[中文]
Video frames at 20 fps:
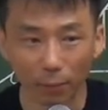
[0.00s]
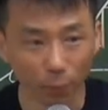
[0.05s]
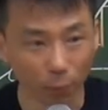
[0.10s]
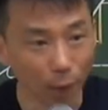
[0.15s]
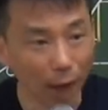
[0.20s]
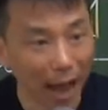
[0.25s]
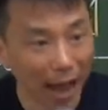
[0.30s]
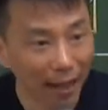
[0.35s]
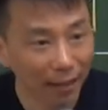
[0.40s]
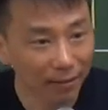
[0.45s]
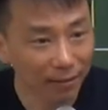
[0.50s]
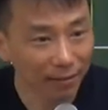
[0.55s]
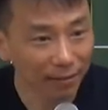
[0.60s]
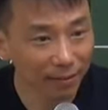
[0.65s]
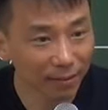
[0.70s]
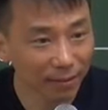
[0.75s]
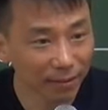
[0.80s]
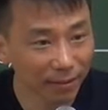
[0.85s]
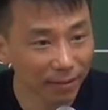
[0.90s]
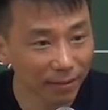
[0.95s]
午安，
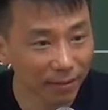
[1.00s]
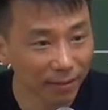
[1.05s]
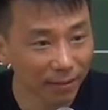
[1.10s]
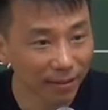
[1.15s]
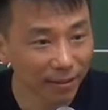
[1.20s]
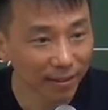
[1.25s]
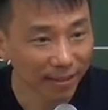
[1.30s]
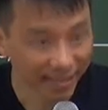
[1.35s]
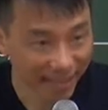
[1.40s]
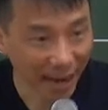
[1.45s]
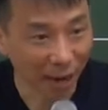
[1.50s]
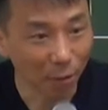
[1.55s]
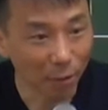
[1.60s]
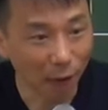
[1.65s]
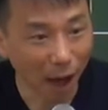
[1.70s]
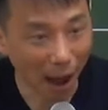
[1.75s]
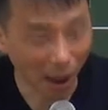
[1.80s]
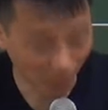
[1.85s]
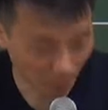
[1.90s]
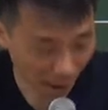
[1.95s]
下午
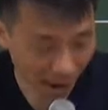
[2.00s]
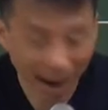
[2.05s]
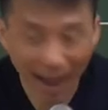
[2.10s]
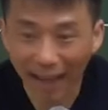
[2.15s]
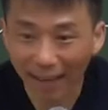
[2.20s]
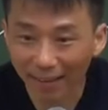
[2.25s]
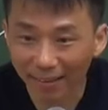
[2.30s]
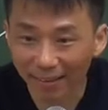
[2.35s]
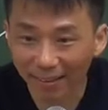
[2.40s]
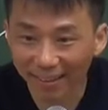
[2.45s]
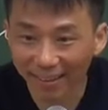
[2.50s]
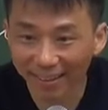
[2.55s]
好，晚安，